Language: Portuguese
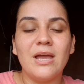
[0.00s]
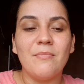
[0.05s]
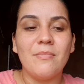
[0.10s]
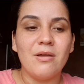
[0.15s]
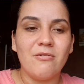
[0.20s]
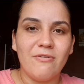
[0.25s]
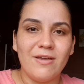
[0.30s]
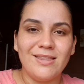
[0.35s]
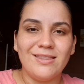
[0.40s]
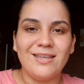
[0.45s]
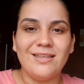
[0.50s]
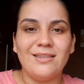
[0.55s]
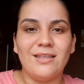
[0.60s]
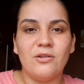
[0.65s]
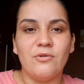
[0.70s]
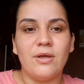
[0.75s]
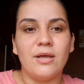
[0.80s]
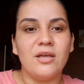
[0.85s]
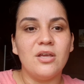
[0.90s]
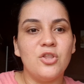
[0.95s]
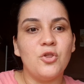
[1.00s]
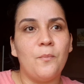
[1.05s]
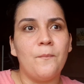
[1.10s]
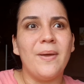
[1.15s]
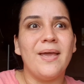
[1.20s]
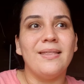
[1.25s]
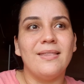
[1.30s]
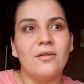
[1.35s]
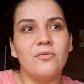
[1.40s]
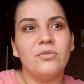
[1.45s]
a mãe vai entender, não é que a gente
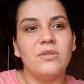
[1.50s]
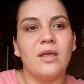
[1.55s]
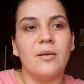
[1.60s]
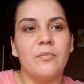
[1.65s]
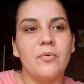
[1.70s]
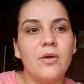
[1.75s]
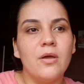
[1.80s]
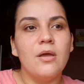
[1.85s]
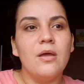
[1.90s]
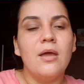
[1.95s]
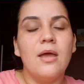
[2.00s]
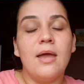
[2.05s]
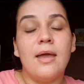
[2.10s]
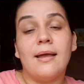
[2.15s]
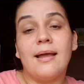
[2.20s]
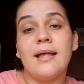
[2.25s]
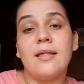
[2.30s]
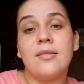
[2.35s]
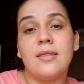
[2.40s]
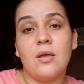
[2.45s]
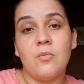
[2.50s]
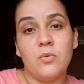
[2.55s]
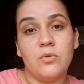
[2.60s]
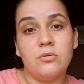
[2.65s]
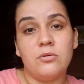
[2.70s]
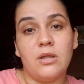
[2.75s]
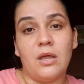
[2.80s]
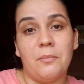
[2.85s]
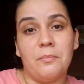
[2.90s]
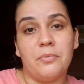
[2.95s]
perdeu tempo. Eu gastei
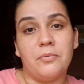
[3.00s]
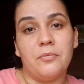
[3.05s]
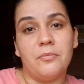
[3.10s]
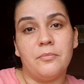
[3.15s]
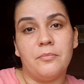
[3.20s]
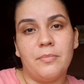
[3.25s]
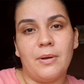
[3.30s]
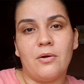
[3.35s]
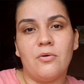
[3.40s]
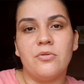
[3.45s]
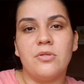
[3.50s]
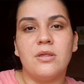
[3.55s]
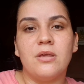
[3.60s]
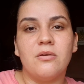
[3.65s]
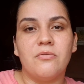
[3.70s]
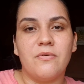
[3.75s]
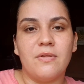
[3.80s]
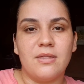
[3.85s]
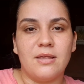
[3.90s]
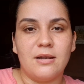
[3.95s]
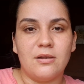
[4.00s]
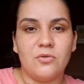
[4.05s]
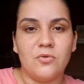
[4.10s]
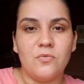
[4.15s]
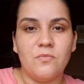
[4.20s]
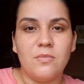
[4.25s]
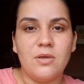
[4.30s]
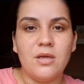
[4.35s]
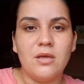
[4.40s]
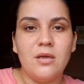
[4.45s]
muito tempo pra conseguir fazer ele
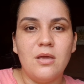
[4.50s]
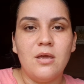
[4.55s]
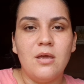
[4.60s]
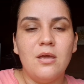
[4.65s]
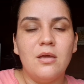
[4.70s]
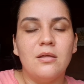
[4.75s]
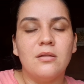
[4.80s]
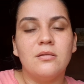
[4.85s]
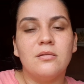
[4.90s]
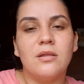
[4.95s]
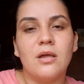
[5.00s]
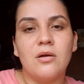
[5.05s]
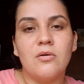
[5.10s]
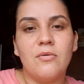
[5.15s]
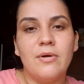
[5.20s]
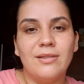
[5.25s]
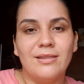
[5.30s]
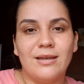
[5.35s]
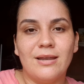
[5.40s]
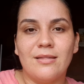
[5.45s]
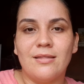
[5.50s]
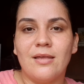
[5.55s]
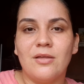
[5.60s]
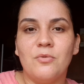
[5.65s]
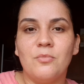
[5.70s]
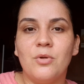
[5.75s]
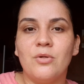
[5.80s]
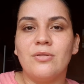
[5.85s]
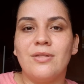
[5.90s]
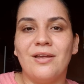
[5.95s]
dormir, então atrasei
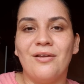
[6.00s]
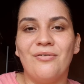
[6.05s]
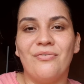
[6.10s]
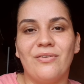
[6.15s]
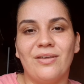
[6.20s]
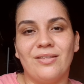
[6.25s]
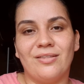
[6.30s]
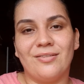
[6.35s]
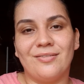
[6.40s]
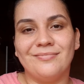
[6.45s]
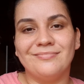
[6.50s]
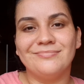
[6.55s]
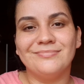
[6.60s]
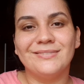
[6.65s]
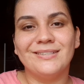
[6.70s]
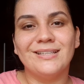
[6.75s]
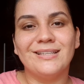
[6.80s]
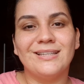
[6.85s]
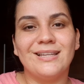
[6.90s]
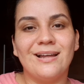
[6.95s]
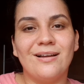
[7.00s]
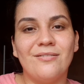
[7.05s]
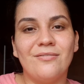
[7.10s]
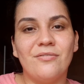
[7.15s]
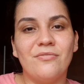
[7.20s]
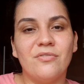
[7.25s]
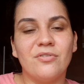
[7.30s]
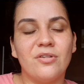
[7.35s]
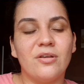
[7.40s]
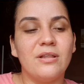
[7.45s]
no meu serviço. Então
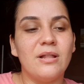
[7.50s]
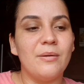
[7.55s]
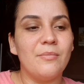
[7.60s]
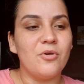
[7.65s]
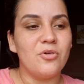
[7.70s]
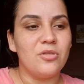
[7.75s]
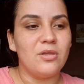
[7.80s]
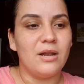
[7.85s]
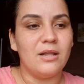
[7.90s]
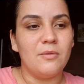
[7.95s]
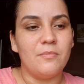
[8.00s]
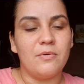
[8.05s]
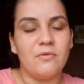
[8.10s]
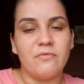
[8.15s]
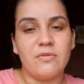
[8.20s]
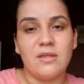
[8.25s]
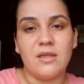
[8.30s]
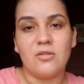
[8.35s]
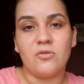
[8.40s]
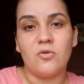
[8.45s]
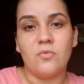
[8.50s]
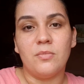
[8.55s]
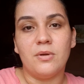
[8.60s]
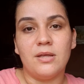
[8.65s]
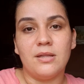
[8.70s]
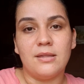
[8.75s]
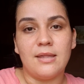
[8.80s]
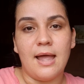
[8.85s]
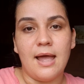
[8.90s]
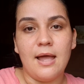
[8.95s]
eu vou só dar uma mostrada pra vocês como
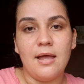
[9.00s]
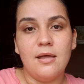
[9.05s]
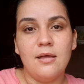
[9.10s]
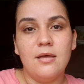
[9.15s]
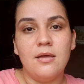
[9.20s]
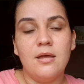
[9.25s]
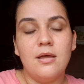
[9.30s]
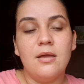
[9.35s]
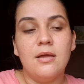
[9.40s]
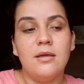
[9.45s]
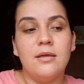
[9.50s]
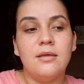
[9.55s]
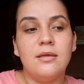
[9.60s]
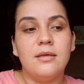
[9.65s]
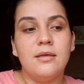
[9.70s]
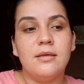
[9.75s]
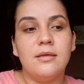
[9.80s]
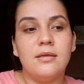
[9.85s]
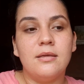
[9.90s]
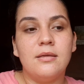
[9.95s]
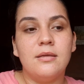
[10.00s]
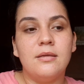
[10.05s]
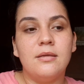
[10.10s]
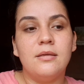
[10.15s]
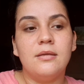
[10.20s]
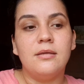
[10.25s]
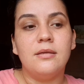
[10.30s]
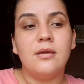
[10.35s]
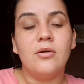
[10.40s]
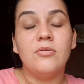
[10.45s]
que tá.
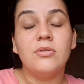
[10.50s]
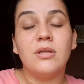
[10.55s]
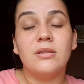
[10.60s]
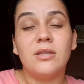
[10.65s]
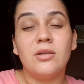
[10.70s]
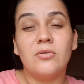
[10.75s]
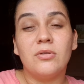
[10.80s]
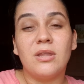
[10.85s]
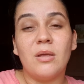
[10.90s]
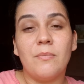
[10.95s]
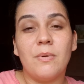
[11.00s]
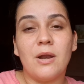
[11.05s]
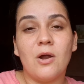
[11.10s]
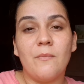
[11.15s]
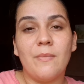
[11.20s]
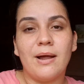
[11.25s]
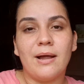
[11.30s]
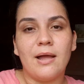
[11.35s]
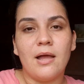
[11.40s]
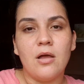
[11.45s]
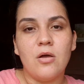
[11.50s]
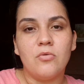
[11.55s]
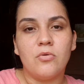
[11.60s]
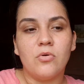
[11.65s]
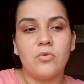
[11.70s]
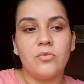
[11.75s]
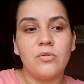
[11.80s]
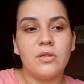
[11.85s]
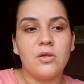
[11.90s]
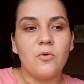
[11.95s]
E, e eu ainda tenho que temperar o macarrão, que
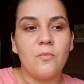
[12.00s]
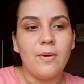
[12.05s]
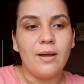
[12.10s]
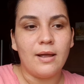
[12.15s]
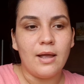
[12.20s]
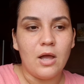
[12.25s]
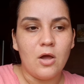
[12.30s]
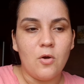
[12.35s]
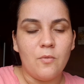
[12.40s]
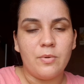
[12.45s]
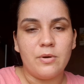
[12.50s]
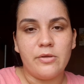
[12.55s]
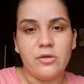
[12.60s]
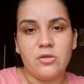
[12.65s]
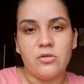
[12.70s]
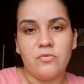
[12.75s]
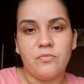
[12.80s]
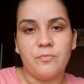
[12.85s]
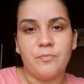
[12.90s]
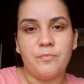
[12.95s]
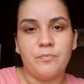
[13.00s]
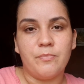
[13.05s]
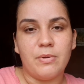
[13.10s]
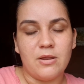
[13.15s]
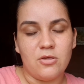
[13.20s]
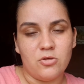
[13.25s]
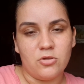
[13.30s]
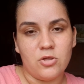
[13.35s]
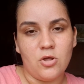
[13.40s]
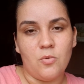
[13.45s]
eu cozinho um macarrão pra gente,
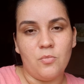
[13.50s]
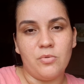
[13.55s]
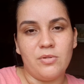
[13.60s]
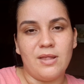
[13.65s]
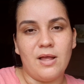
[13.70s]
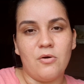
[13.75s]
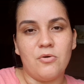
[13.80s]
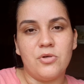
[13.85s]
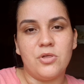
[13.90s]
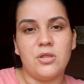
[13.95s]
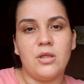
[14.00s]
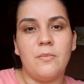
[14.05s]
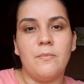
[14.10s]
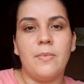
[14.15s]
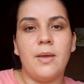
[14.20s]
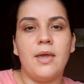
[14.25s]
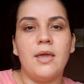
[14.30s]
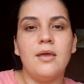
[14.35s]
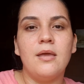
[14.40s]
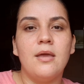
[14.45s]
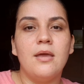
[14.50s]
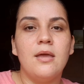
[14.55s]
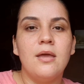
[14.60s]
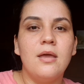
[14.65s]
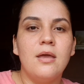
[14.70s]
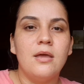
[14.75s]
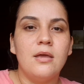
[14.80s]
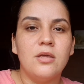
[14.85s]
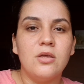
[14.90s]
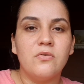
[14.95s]
pra gente almoçar hoje também.
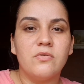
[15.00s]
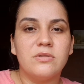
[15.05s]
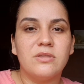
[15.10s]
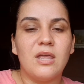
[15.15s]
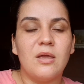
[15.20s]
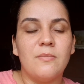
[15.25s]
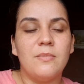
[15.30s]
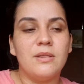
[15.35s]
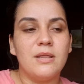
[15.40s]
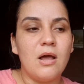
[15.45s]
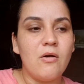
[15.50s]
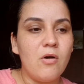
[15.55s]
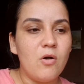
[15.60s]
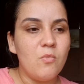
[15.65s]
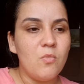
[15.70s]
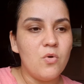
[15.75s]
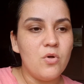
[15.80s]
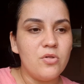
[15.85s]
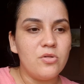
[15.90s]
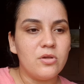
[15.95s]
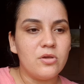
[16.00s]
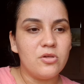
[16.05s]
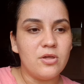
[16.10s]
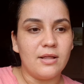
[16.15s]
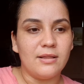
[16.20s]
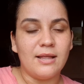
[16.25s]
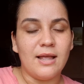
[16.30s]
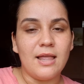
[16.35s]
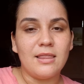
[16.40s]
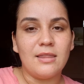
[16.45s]
Eu vou terminar o almoço, que
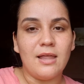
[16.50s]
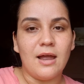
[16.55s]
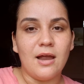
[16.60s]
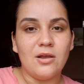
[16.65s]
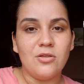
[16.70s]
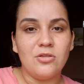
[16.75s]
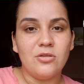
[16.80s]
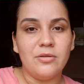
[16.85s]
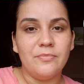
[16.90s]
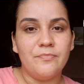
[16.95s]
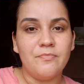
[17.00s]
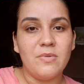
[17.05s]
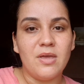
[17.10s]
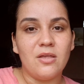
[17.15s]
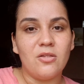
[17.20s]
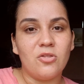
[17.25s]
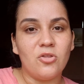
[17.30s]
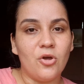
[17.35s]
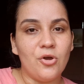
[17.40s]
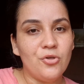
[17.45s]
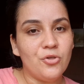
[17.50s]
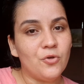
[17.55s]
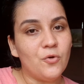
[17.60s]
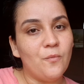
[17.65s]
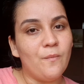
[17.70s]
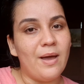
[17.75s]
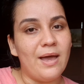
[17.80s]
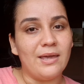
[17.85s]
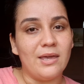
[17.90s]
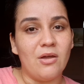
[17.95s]
já tá à tarde. Minha sorte é que
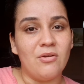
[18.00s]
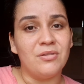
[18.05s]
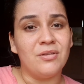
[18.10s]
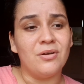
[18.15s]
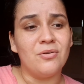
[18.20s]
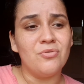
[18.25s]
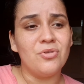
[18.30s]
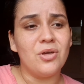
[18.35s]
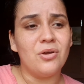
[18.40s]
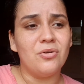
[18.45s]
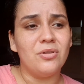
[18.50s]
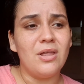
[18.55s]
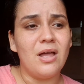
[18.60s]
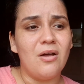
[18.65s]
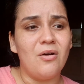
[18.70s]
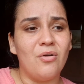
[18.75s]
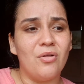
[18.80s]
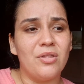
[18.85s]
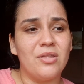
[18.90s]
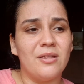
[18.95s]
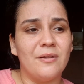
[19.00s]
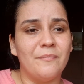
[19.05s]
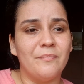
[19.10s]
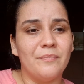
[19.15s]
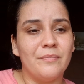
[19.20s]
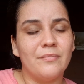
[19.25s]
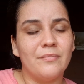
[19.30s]
o Marquinhos ainda não chegou da roça.